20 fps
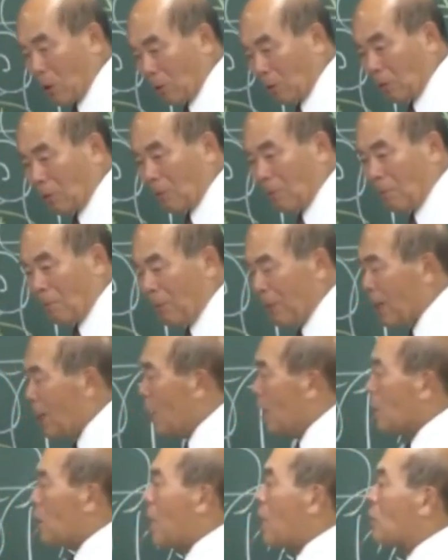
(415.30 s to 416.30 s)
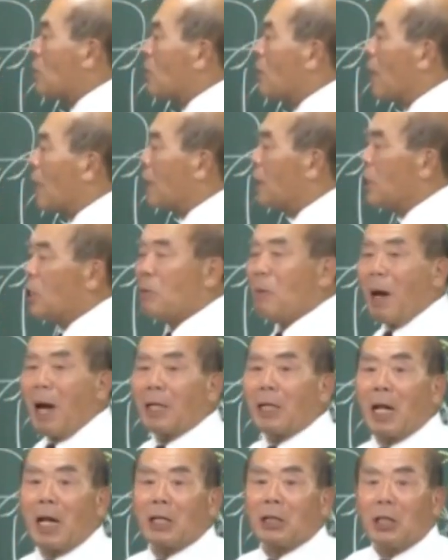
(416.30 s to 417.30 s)
録聖書の中で一番
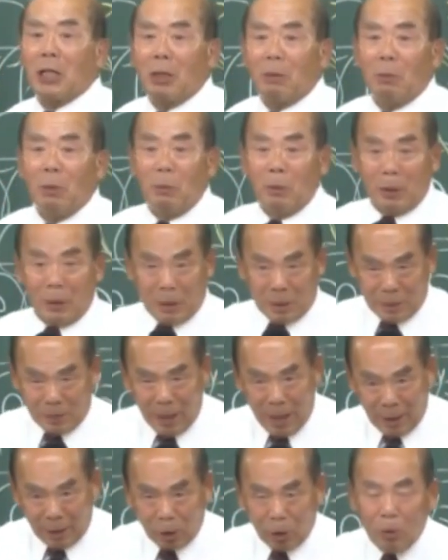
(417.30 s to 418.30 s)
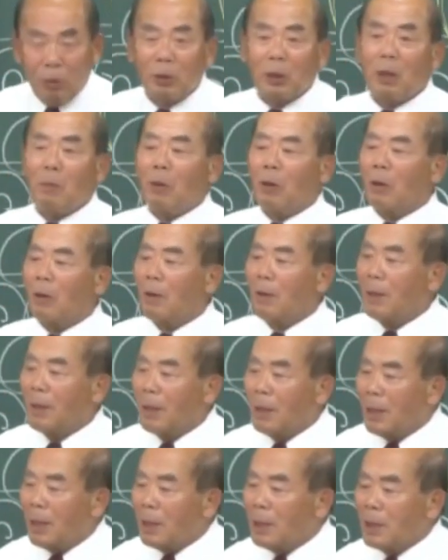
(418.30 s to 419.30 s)
新しい部分ですねと言っても
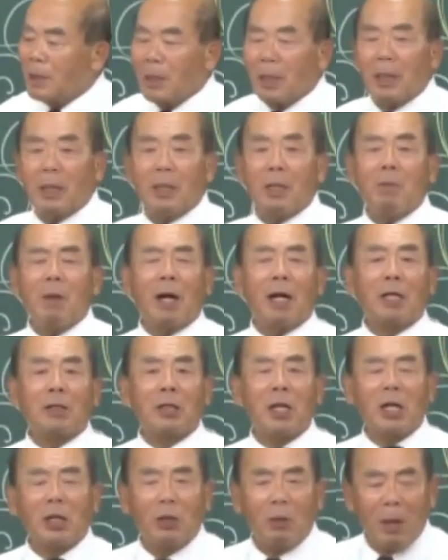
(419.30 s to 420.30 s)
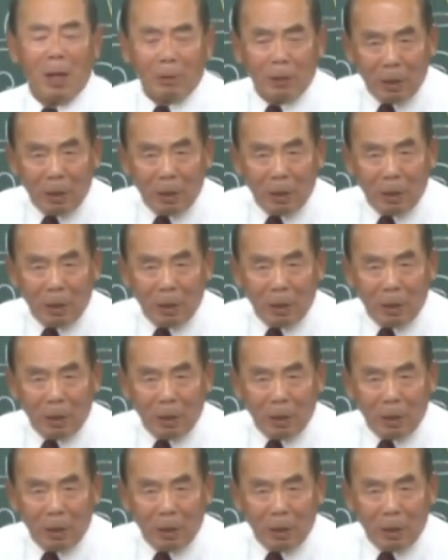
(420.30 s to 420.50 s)
今から1900